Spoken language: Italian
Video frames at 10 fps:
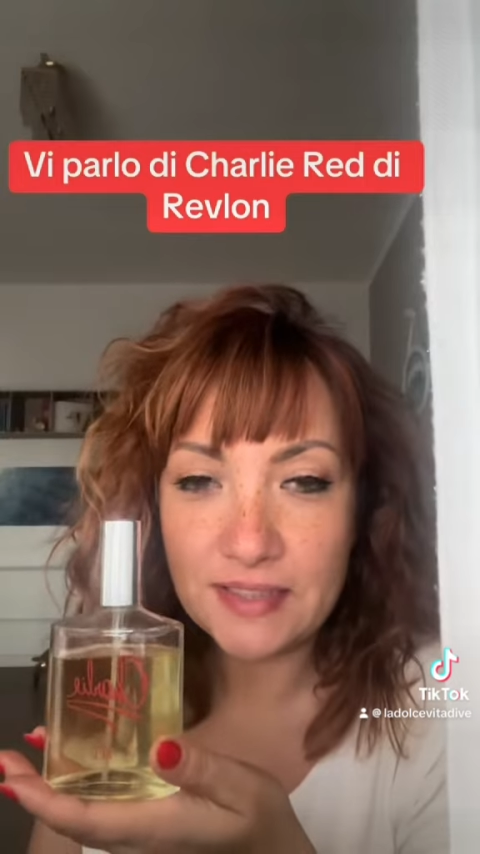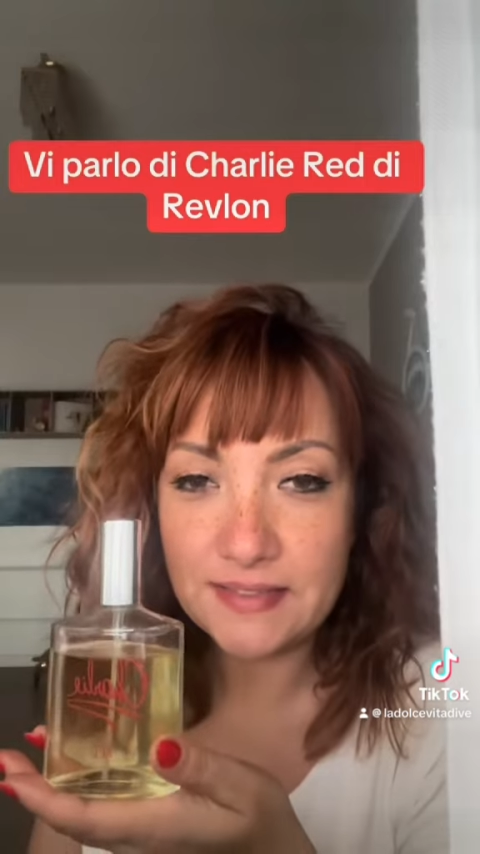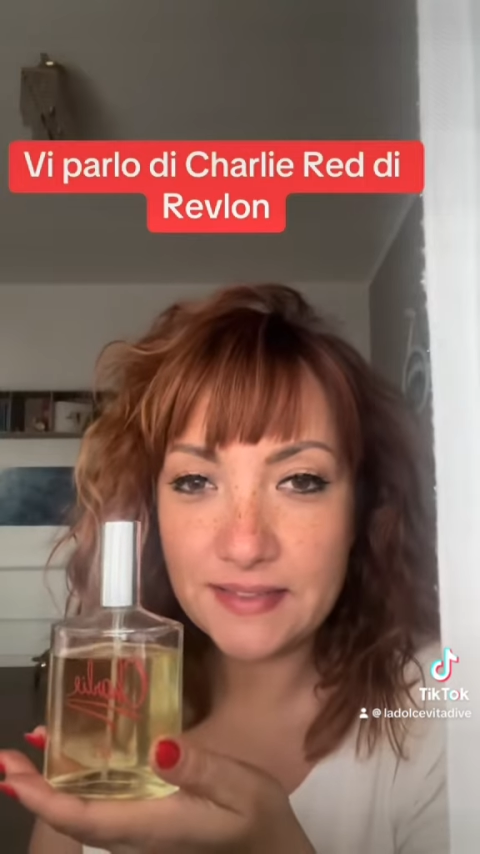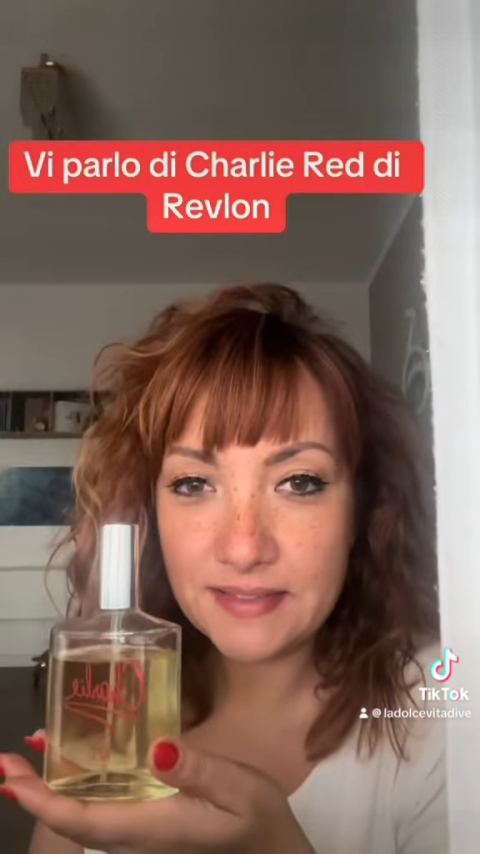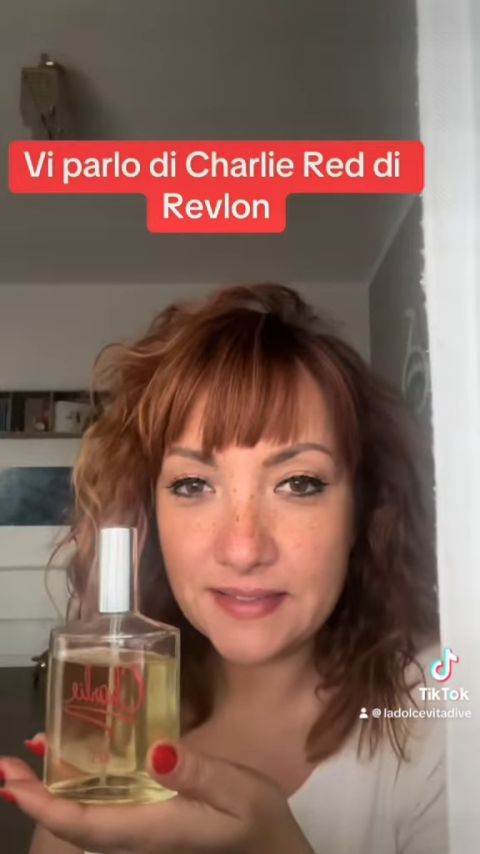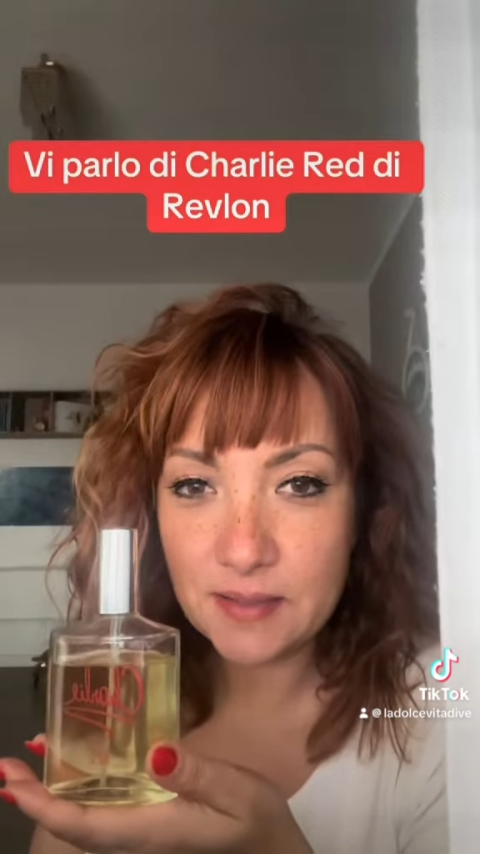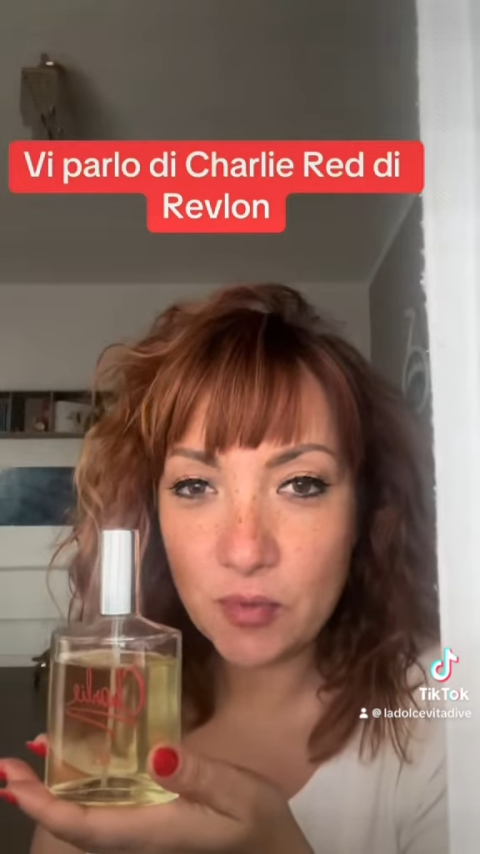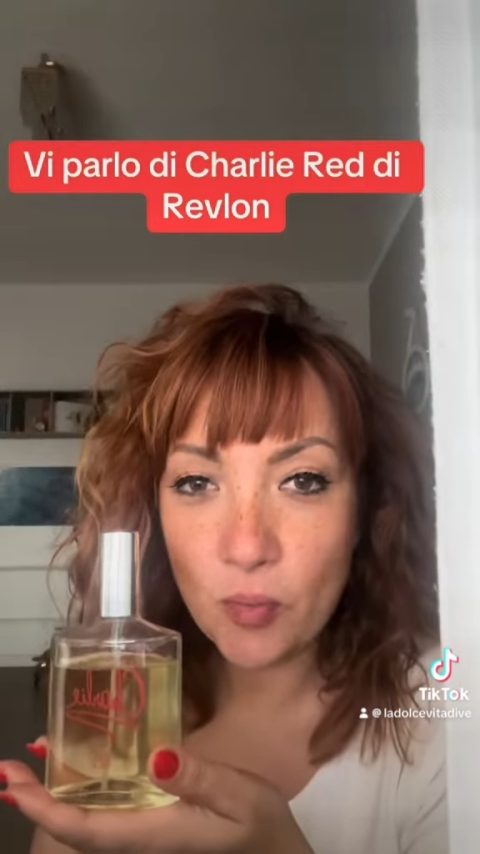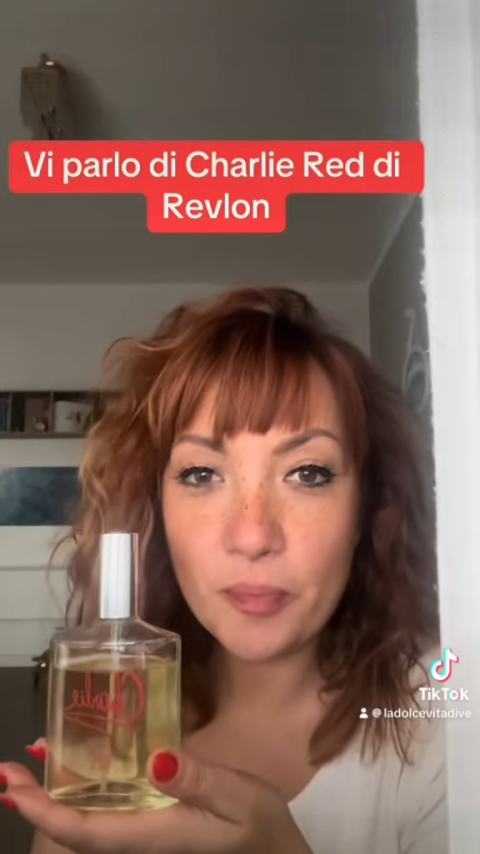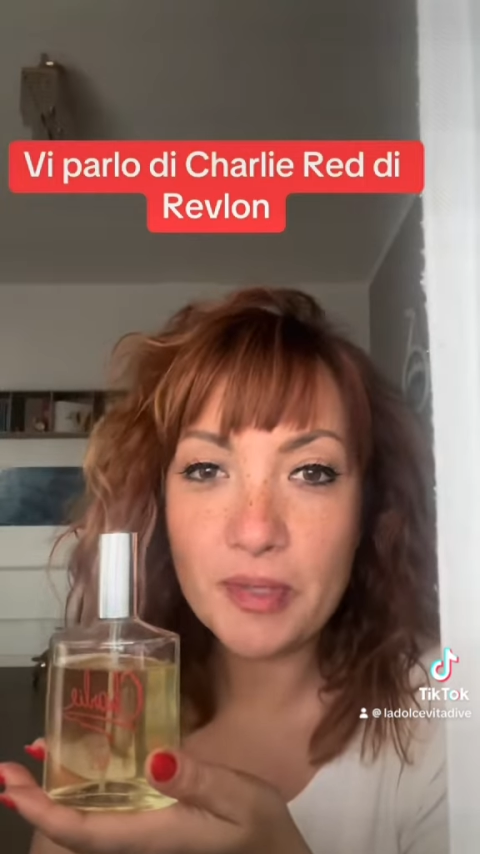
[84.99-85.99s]

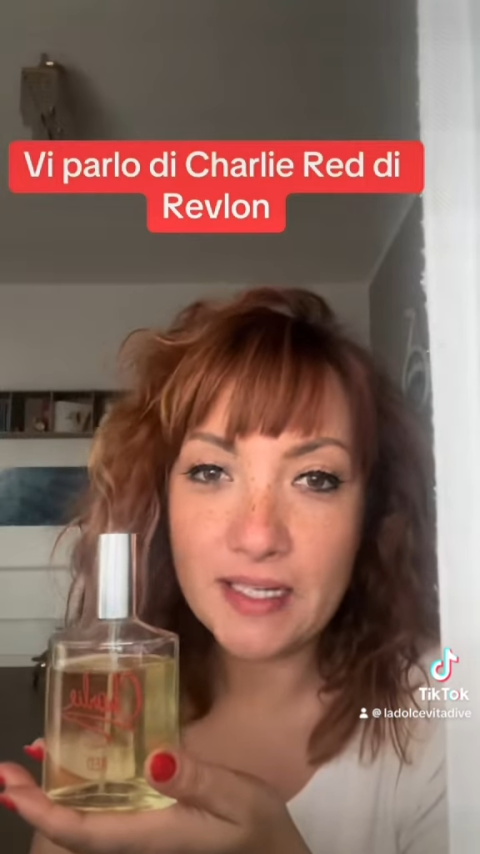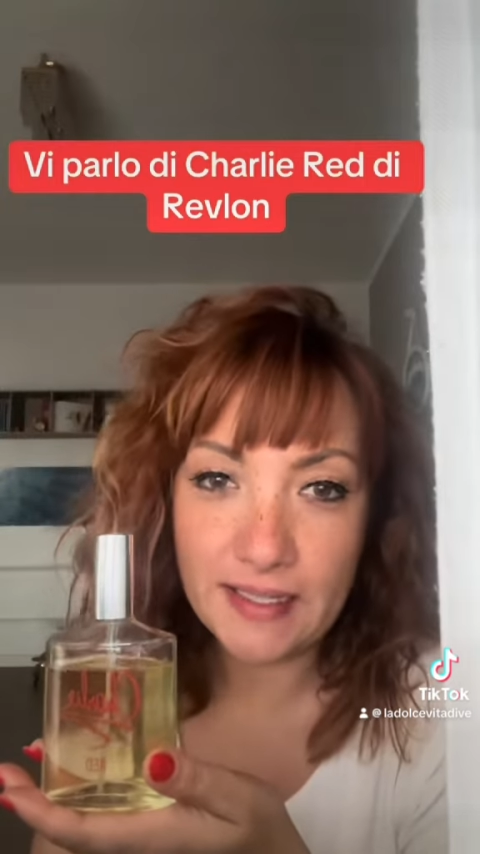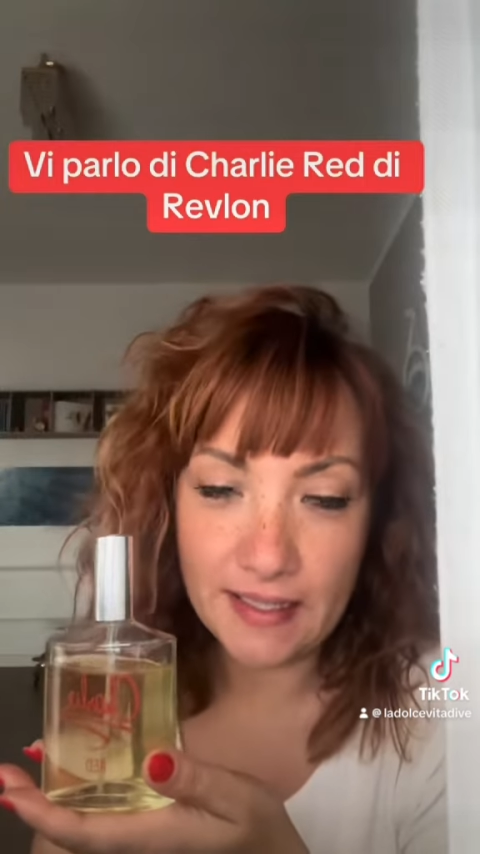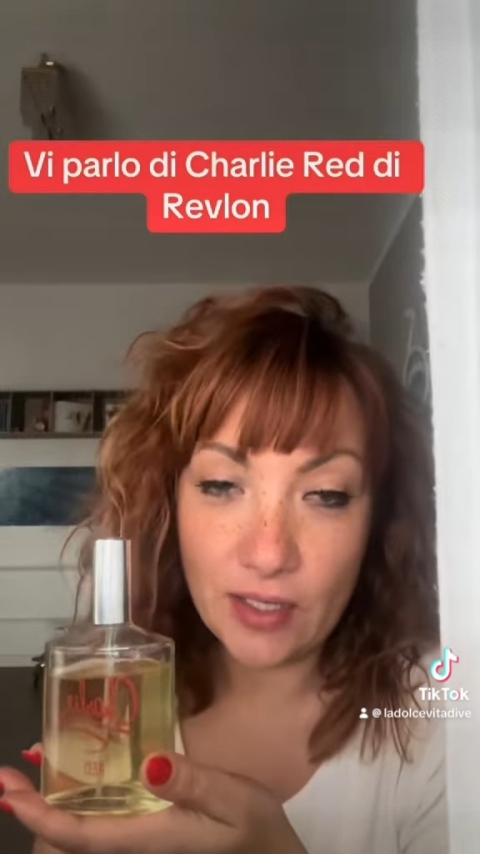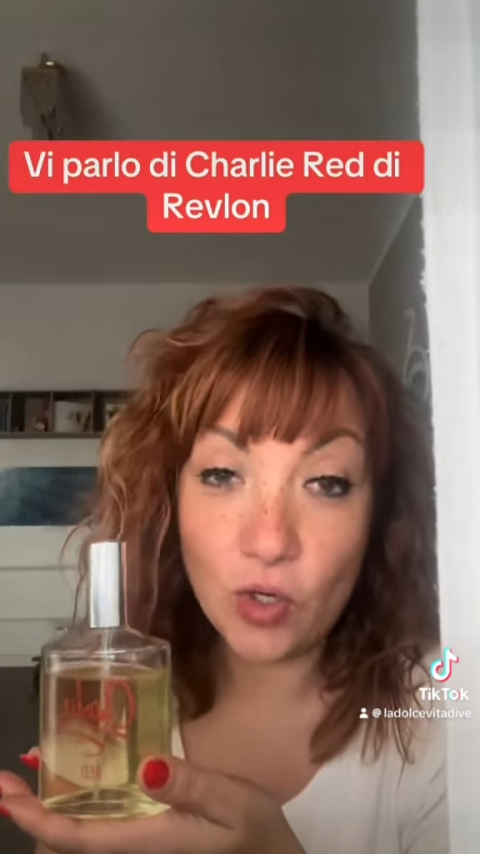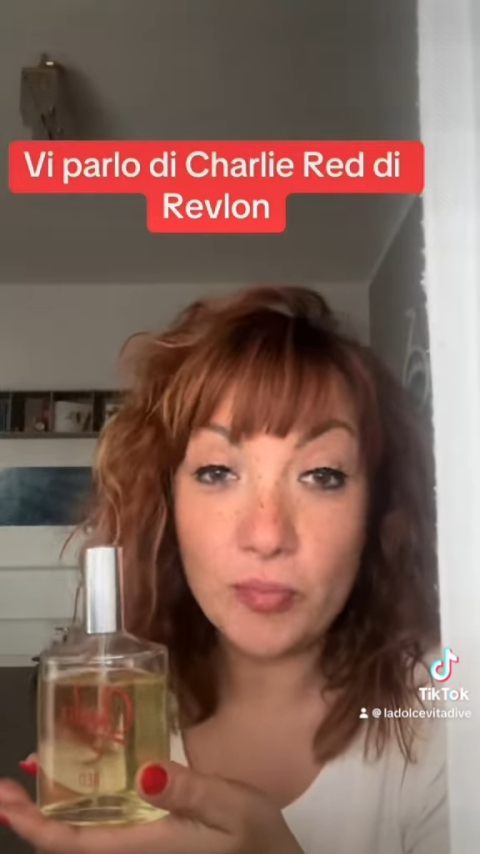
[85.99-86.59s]
tantissimo perché,